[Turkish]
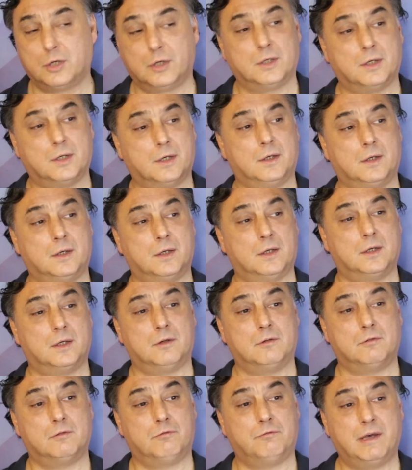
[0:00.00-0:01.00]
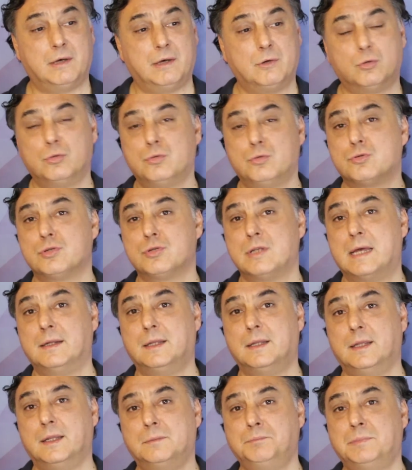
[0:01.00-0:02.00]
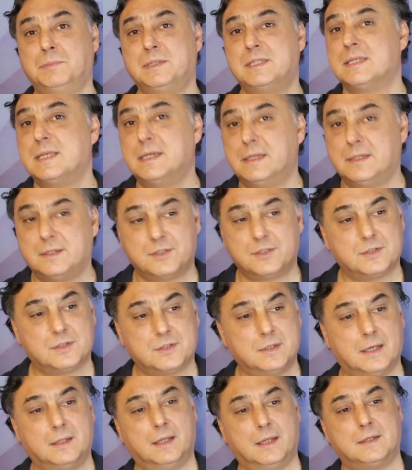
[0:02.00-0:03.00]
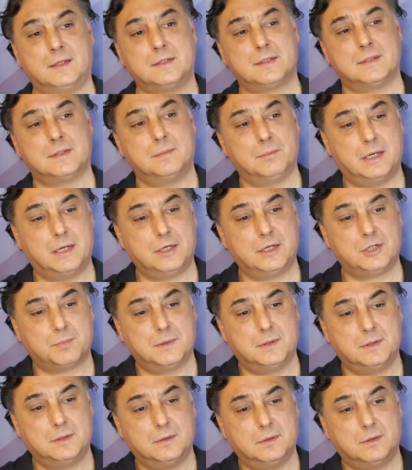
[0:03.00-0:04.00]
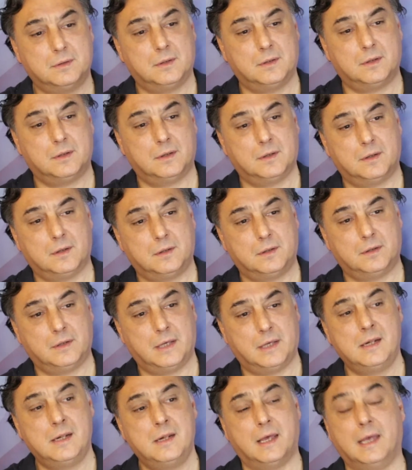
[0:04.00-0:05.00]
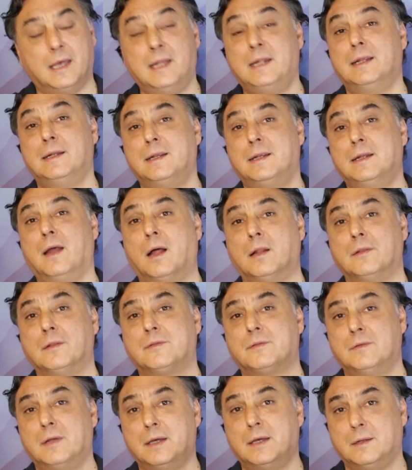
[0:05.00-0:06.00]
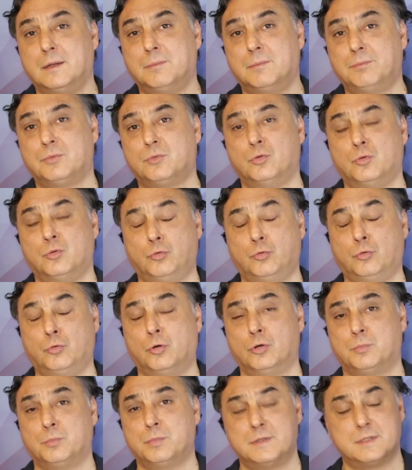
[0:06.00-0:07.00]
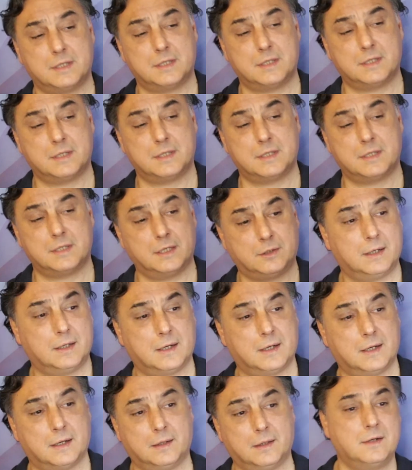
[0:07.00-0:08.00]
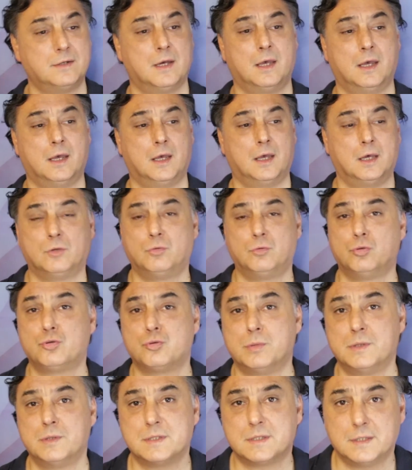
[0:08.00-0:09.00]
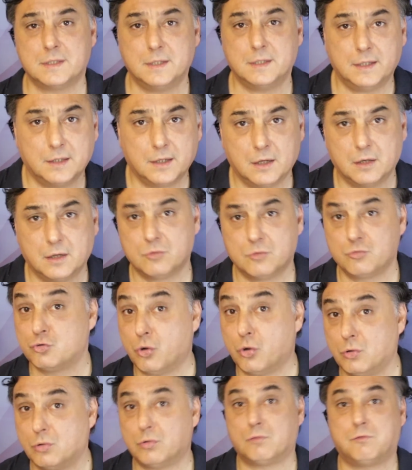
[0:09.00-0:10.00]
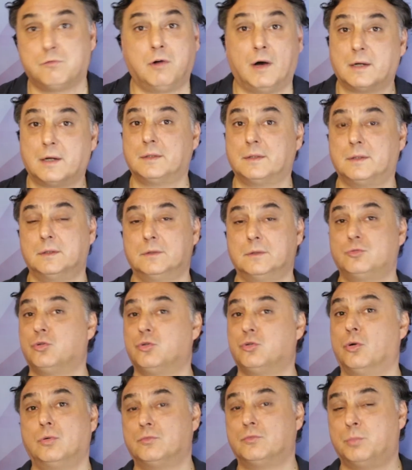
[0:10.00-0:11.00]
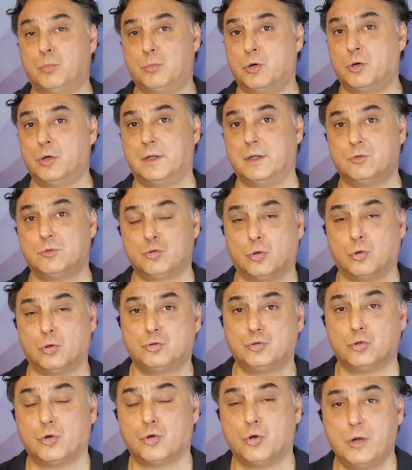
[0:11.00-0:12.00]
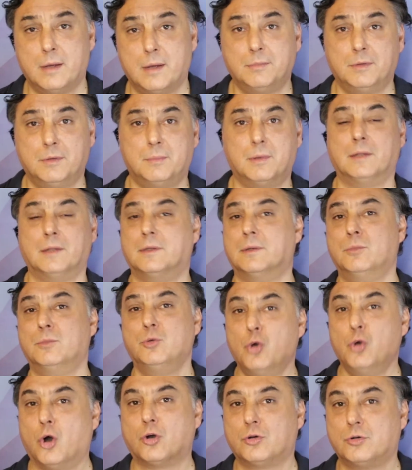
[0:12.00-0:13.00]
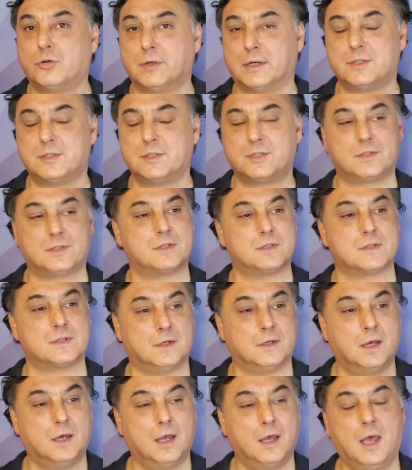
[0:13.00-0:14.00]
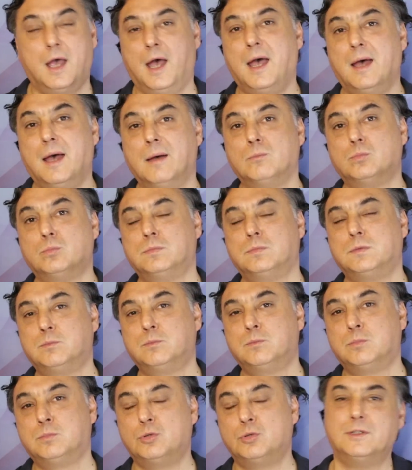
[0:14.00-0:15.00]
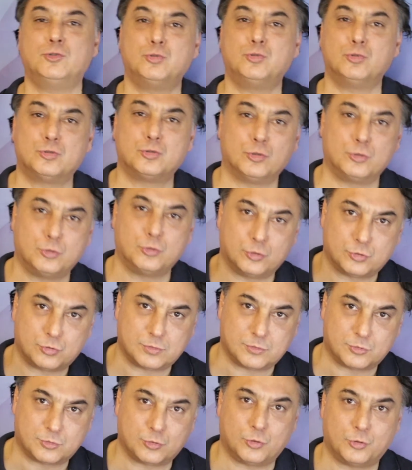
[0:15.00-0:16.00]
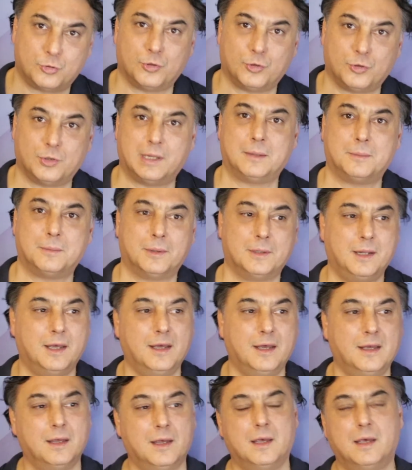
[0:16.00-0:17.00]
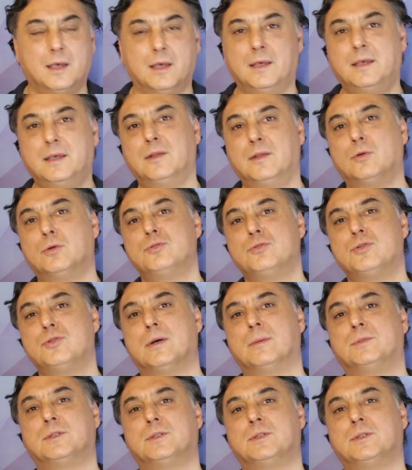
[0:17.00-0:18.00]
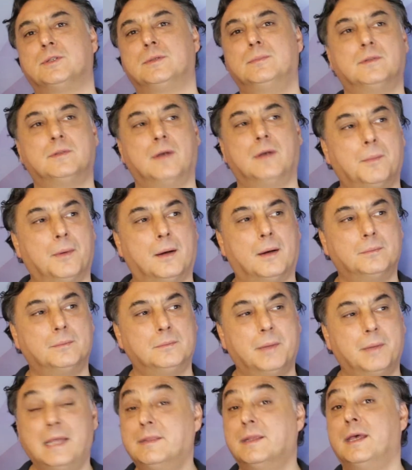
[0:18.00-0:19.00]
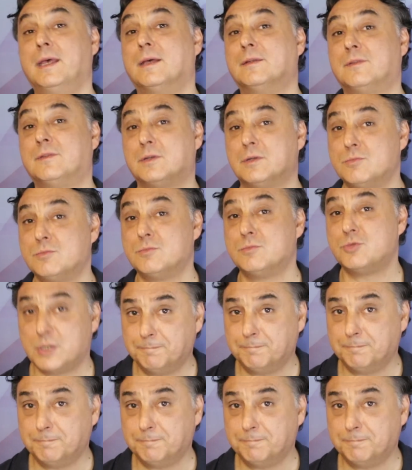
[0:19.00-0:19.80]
Ee, ve o yüzden hani bizler için endeksin 5050'nin e, altına inip 4800'lere kadar düşmesi çok farklı, çok böyle çok çok önemli bir anlamı yok açıkçası. Ha bu burada şu soruyu soruyorlar bana. İyi de hocam şimdi tamam ben de yatırımcıyım.